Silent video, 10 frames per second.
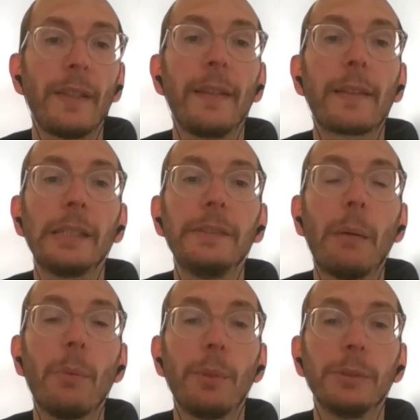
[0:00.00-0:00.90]
Se
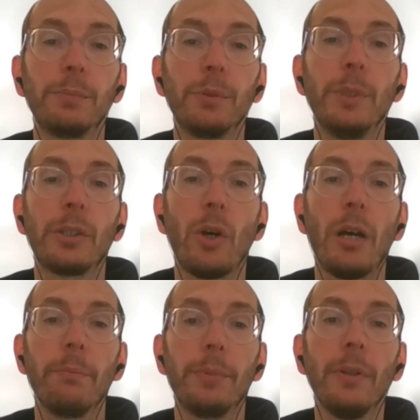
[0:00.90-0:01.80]
scriviamo per un pubblico
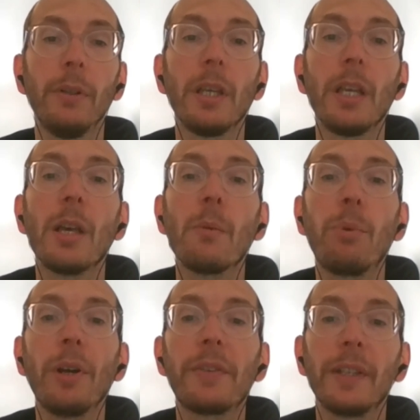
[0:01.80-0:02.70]
ampio,
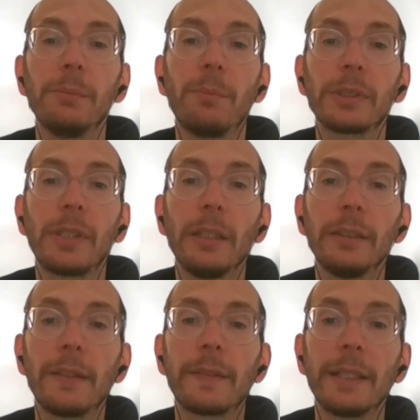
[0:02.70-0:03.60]
può essere
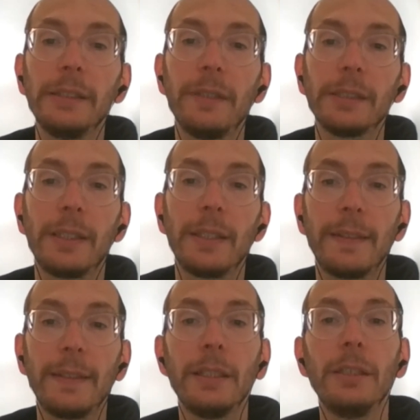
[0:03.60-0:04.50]
importante scrivere
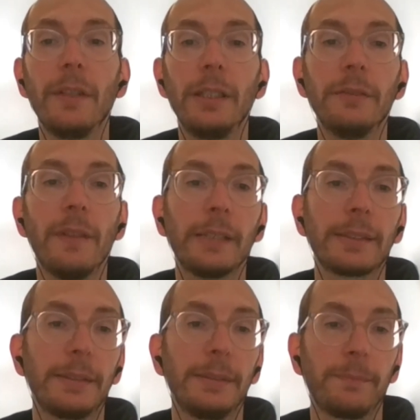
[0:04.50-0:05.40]
testi di livelli
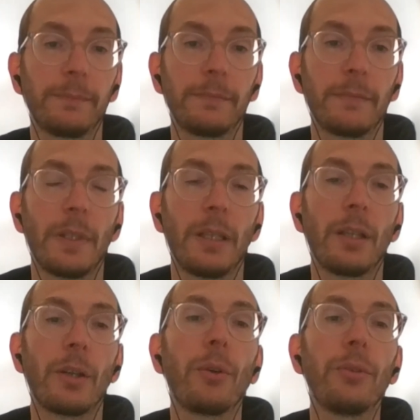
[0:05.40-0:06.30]
diversi.
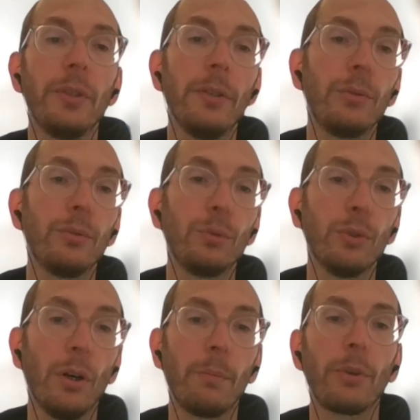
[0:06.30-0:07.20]
Così
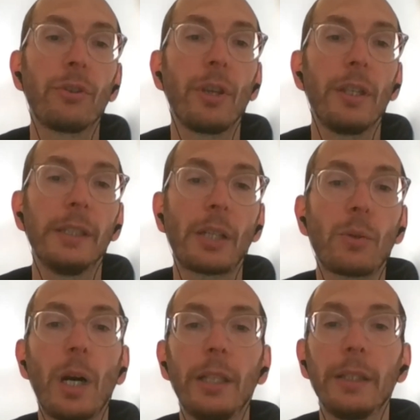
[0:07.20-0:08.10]
ognuno può scegliere
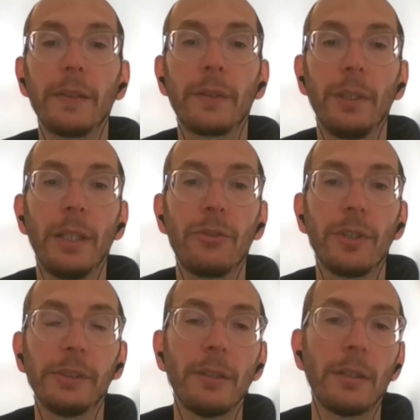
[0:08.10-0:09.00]
quale testo
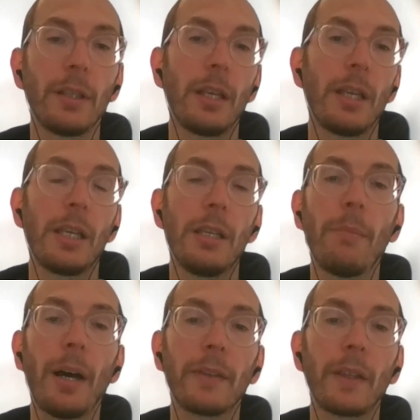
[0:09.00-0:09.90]
leggere
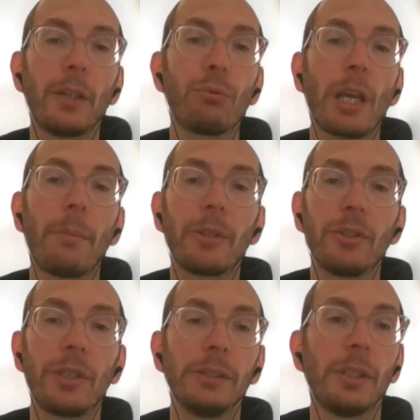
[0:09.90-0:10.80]
in base alle sue
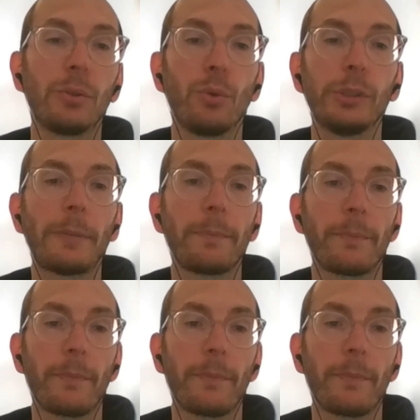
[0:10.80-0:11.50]
capacità di lettura.